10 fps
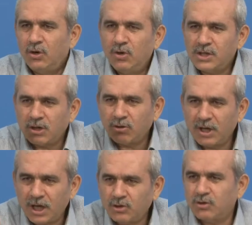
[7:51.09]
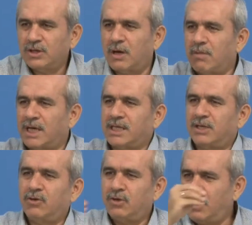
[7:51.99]
Özet olarak şundan
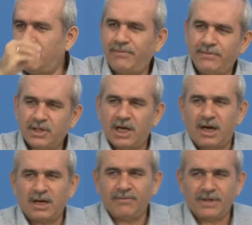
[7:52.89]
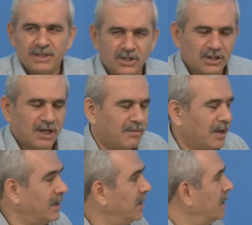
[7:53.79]
bahsediyor diye bir şey ana fikir çıkarma
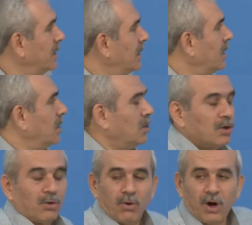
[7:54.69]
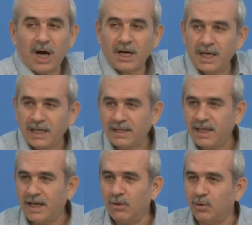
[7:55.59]
o
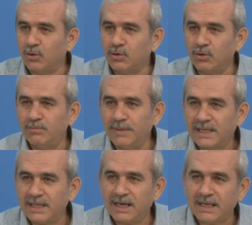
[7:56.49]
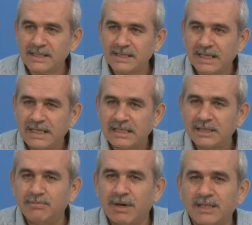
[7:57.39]
ayetle okuduğun metin arasında
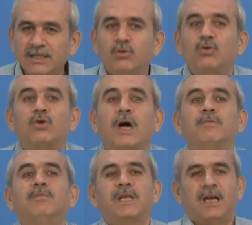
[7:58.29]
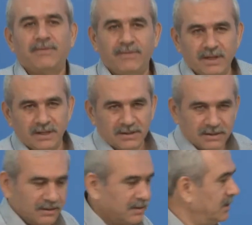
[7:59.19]
irtibatı kuran bir ana fikir.
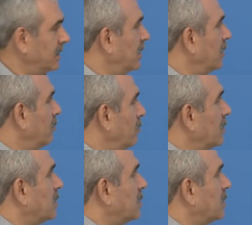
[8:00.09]
Bunu